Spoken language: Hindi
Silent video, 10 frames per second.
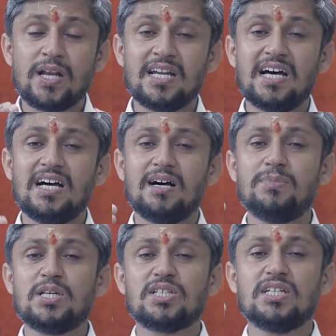पन्ना
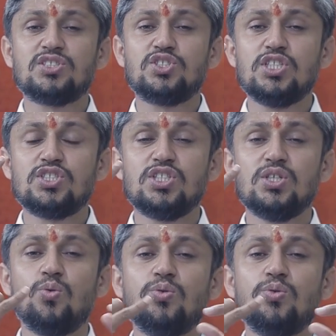हमेशा चीची